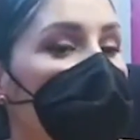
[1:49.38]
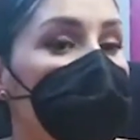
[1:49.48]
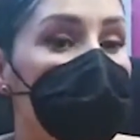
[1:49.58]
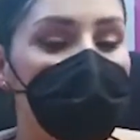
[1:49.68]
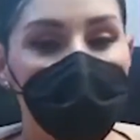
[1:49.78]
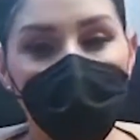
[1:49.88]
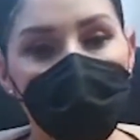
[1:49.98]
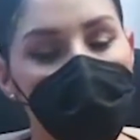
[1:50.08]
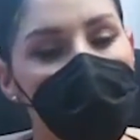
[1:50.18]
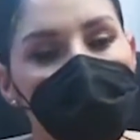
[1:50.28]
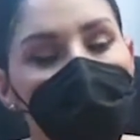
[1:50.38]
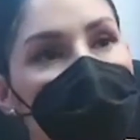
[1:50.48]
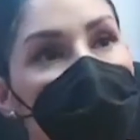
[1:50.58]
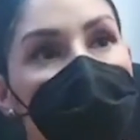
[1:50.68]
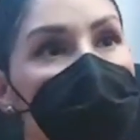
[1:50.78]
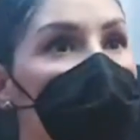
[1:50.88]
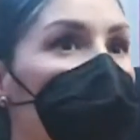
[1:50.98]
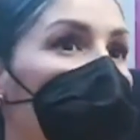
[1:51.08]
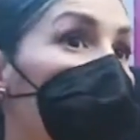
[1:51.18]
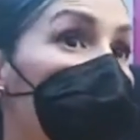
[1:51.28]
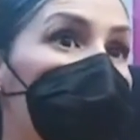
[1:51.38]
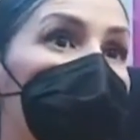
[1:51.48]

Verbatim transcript: Sabemos que hay familias que a lo mejor se